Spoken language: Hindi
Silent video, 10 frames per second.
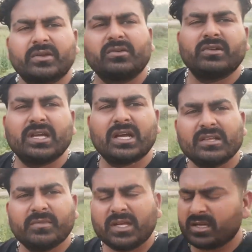क्योंकि
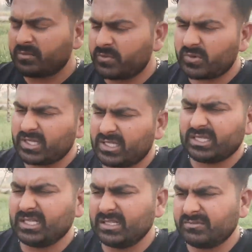आज मेरा पूरा
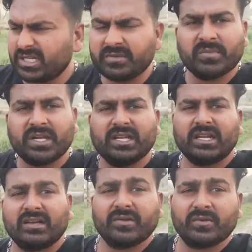दिन ही कहीं मन नहीं
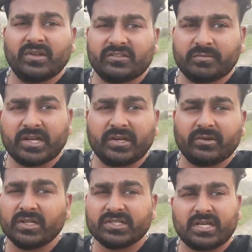लगा क्योंकि स्पाइडर
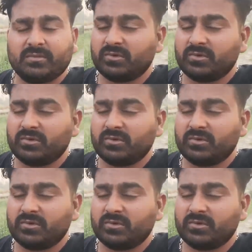को आज चार